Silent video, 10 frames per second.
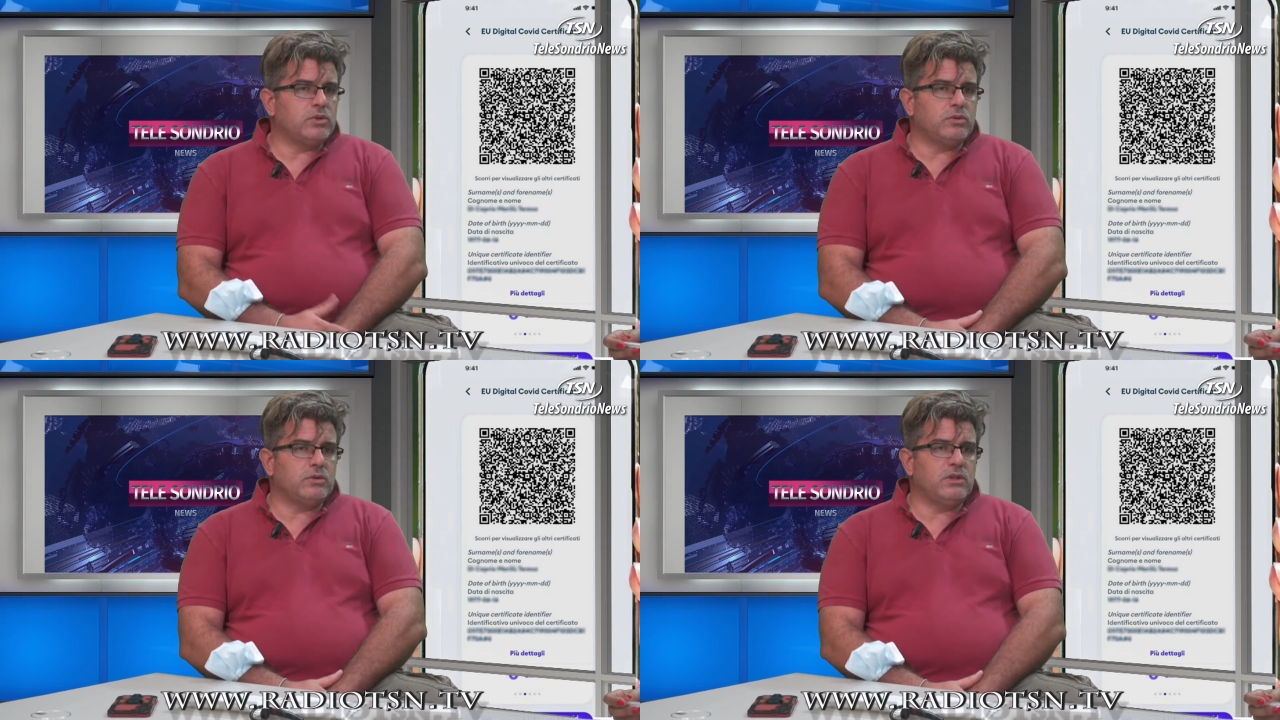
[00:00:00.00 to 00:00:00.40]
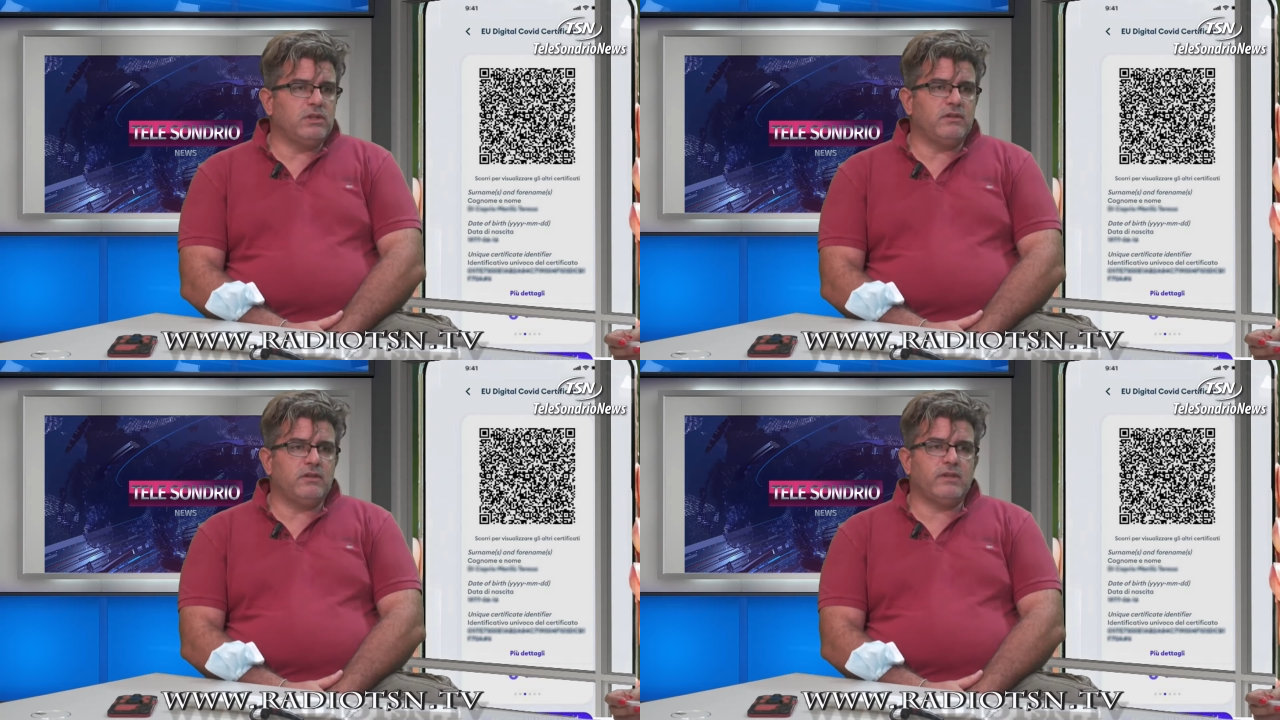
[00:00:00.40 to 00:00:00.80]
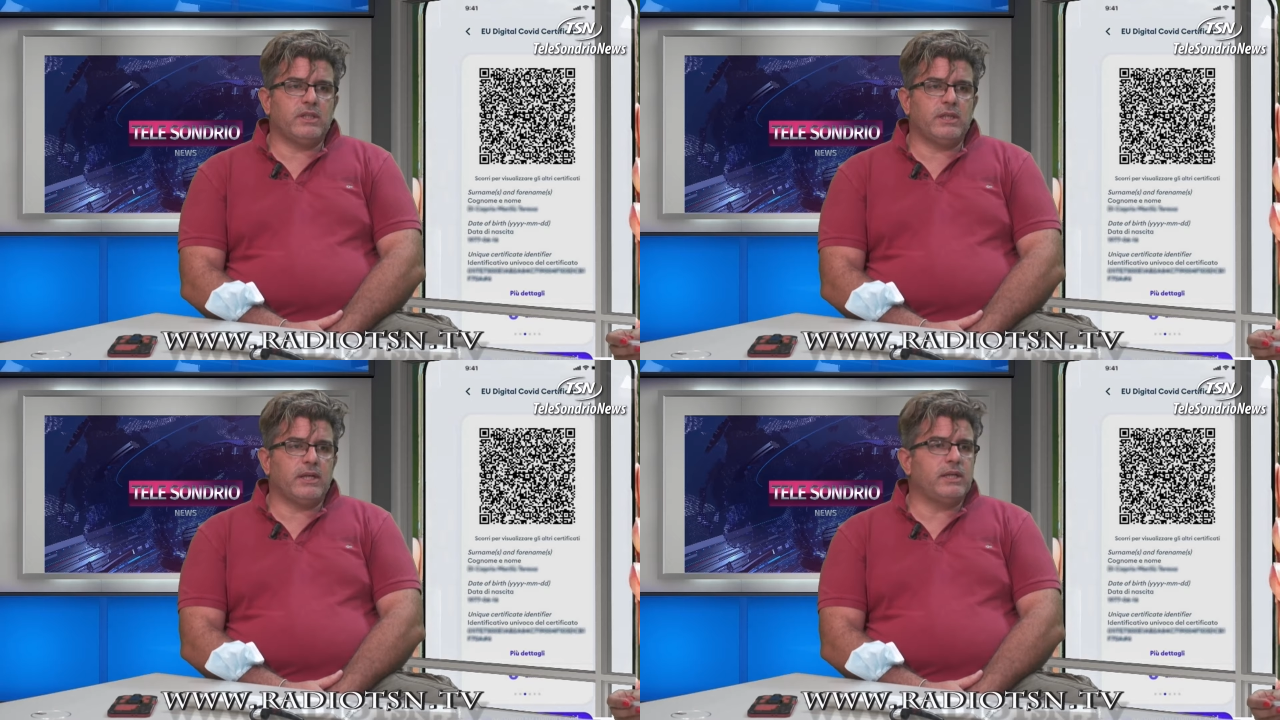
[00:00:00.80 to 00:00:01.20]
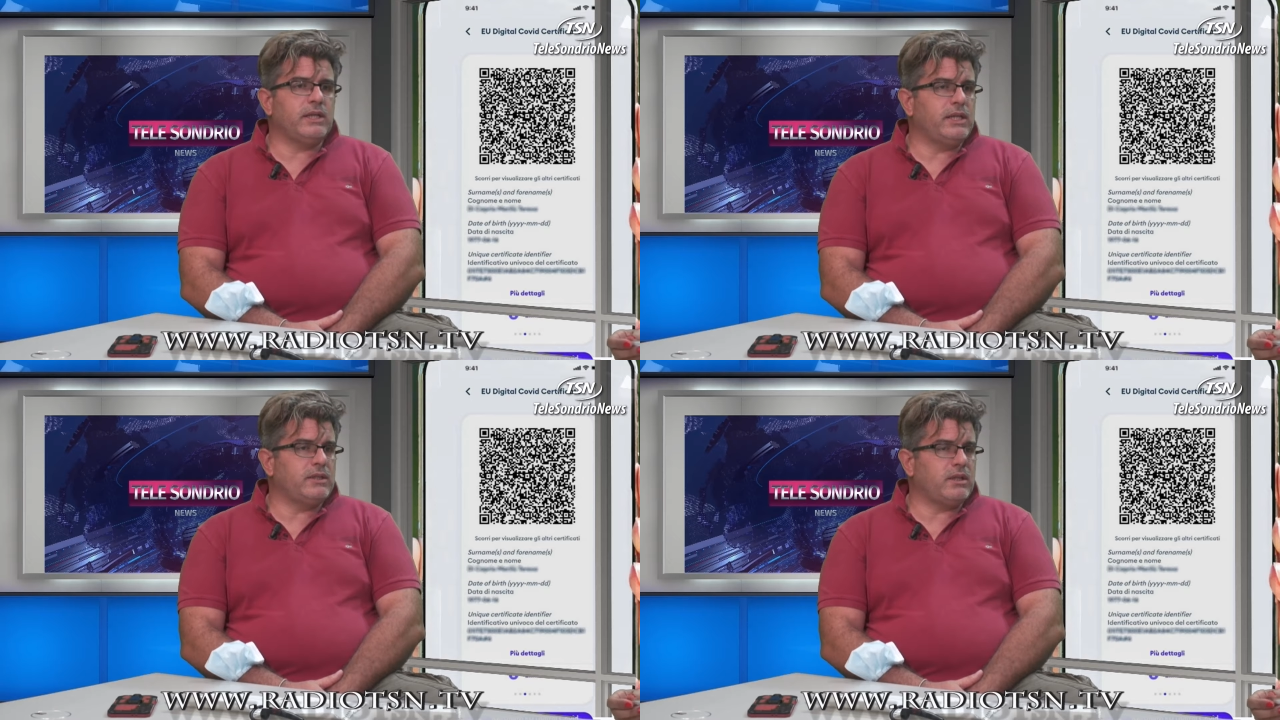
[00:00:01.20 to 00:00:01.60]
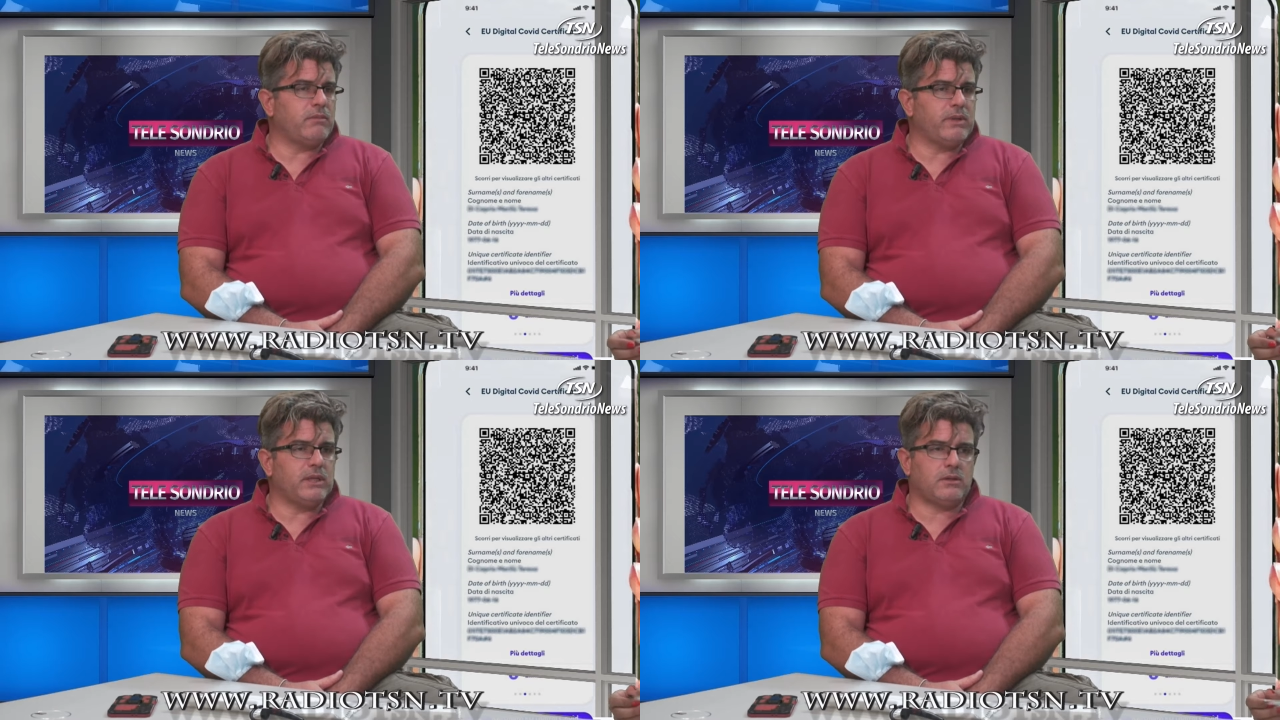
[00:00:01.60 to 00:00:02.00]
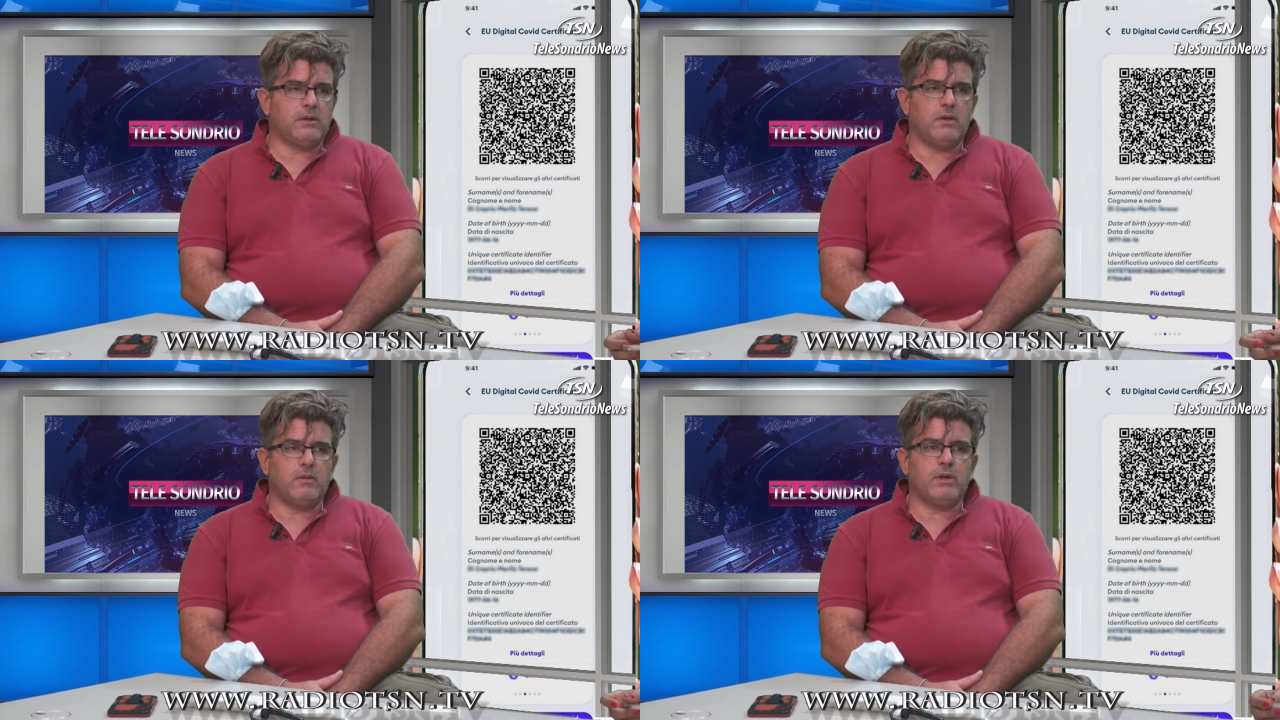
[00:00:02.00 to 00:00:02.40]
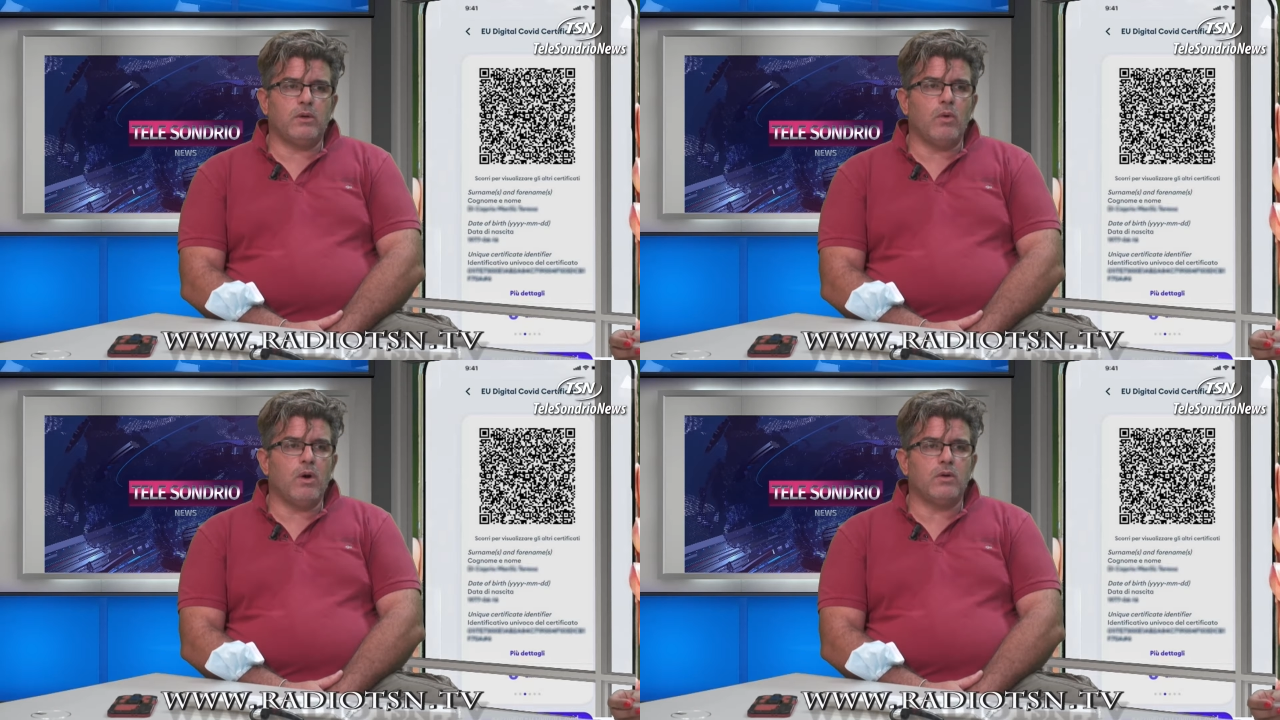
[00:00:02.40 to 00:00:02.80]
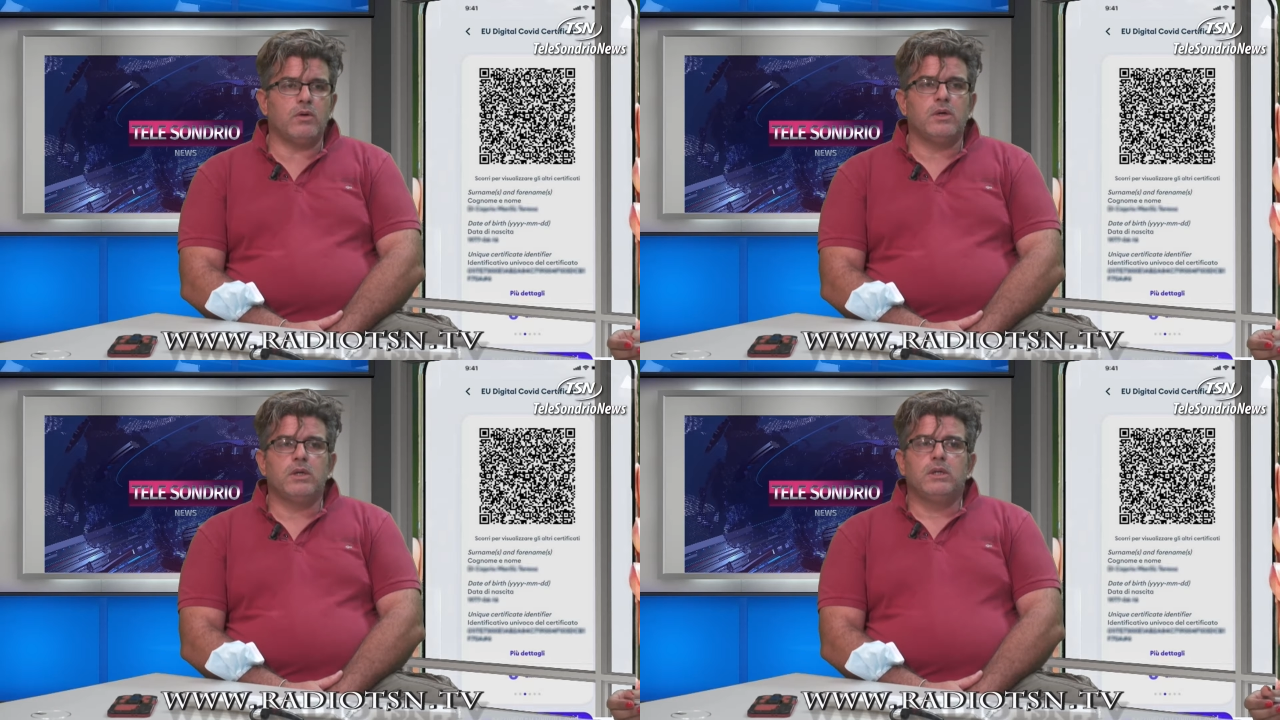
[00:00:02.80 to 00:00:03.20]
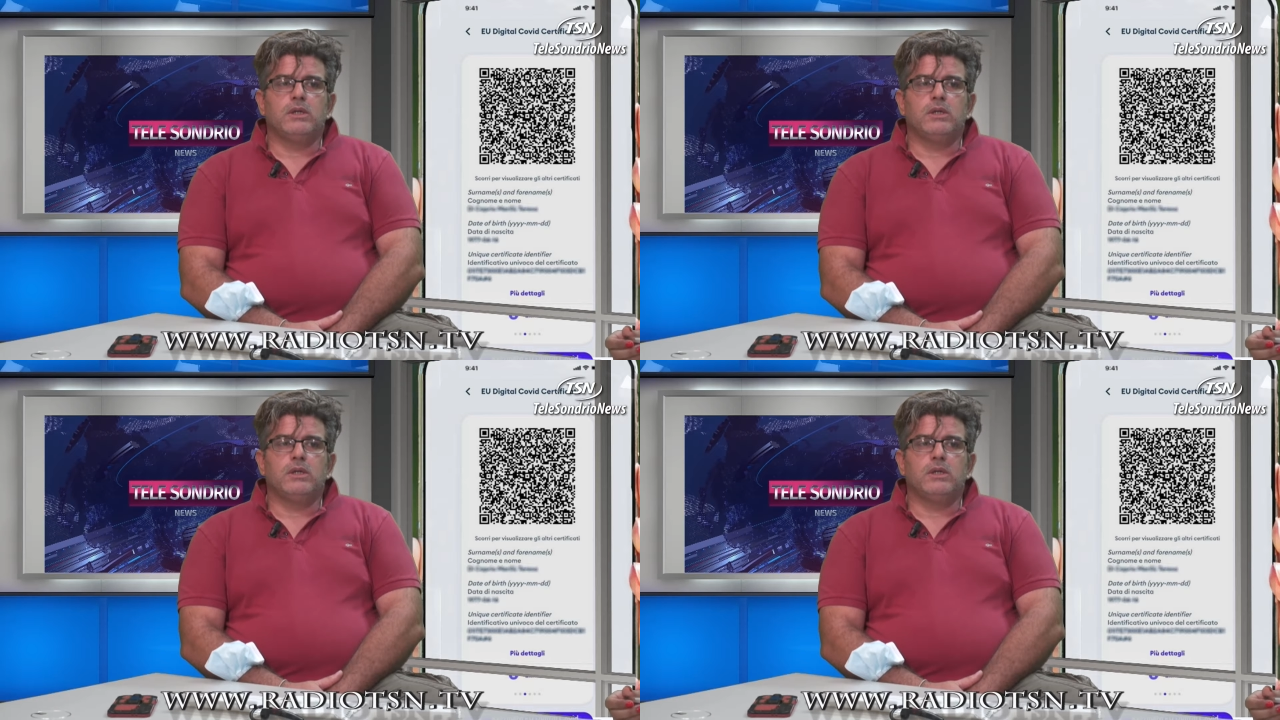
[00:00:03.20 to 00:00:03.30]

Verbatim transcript: di, di vedere inizialmente come luogo